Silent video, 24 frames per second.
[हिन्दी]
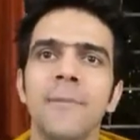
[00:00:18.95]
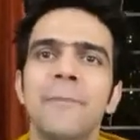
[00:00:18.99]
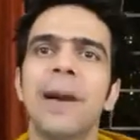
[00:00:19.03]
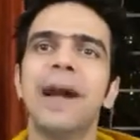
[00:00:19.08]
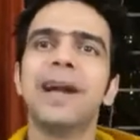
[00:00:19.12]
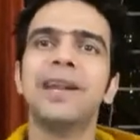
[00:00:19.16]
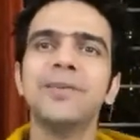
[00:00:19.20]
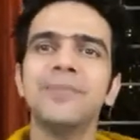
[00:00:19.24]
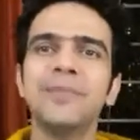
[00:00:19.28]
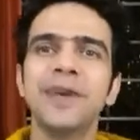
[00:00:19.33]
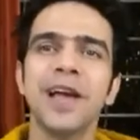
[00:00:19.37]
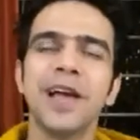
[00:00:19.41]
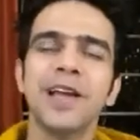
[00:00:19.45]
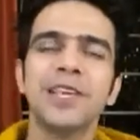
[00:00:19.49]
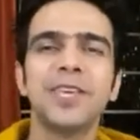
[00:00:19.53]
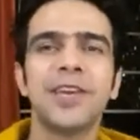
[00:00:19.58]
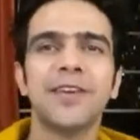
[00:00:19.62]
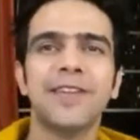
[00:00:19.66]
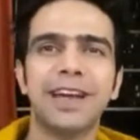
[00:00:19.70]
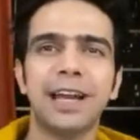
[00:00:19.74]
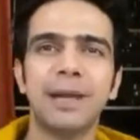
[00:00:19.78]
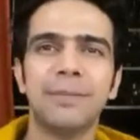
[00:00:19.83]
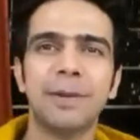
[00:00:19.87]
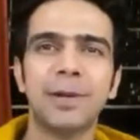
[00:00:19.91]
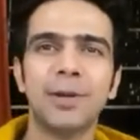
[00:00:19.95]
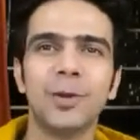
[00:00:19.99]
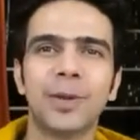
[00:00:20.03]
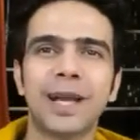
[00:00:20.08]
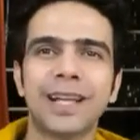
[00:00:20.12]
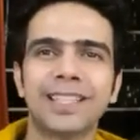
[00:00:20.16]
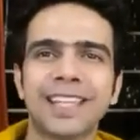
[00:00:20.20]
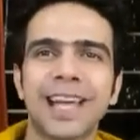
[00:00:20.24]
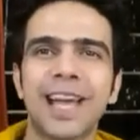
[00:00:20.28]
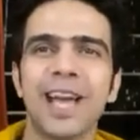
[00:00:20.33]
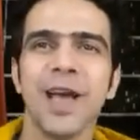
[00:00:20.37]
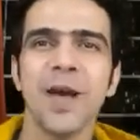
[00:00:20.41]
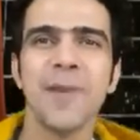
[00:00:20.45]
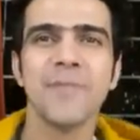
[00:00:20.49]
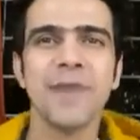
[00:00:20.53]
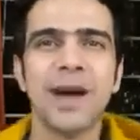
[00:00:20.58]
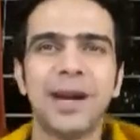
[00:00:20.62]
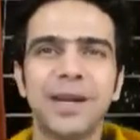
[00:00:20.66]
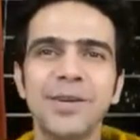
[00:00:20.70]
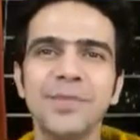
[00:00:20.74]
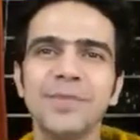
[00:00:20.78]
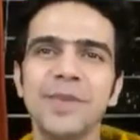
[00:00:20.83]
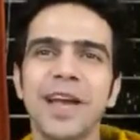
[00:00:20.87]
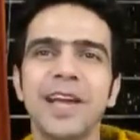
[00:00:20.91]
मैडम ये वाला पल्लू कैसा है
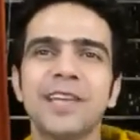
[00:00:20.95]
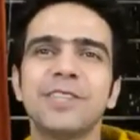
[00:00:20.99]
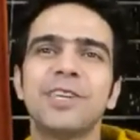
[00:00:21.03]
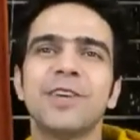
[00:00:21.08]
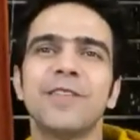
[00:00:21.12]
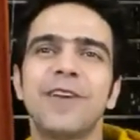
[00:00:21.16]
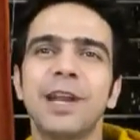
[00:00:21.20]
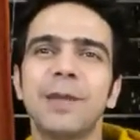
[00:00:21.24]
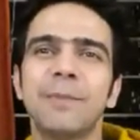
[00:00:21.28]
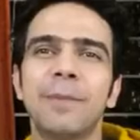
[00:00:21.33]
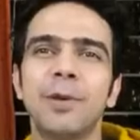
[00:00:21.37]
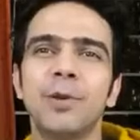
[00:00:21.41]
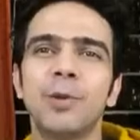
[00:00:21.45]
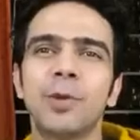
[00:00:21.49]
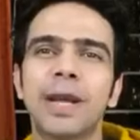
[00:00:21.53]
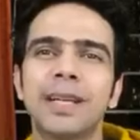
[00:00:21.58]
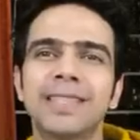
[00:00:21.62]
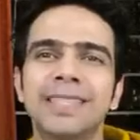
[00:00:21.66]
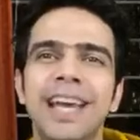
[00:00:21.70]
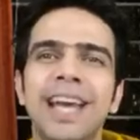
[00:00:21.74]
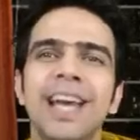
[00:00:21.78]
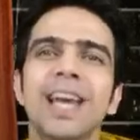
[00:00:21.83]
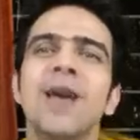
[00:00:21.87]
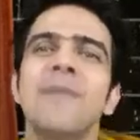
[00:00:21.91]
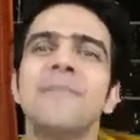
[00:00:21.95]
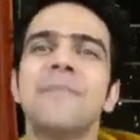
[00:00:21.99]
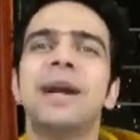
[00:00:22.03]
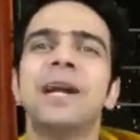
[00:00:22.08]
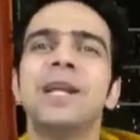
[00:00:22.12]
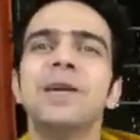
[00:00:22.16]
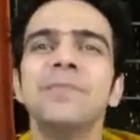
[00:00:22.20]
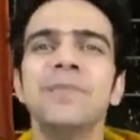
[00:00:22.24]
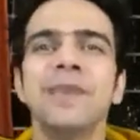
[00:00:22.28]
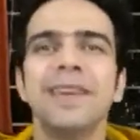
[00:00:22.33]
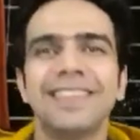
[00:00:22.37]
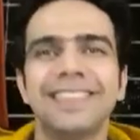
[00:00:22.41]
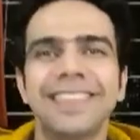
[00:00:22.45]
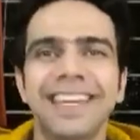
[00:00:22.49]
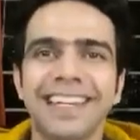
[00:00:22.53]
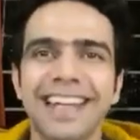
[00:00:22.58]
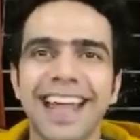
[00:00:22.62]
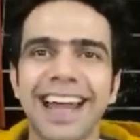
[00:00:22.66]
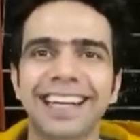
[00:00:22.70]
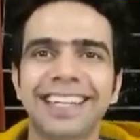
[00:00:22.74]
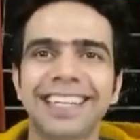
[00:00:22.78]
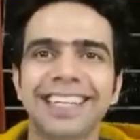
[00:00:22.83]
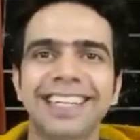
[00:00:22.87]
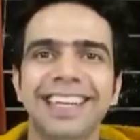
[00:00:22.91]
मैडम ये वाला पल्लू कैसा है मैडम ये
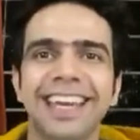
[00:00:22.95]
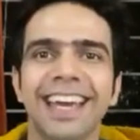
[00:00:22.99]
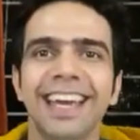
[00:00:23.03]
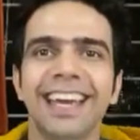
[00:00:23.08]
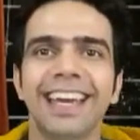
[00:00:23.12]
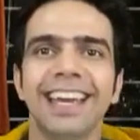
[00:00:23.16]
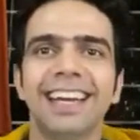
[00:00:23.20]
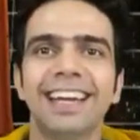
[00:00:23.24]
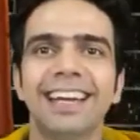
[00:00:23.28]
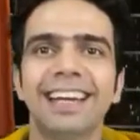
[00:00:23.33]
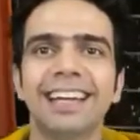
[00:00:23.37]
नेक ठीक है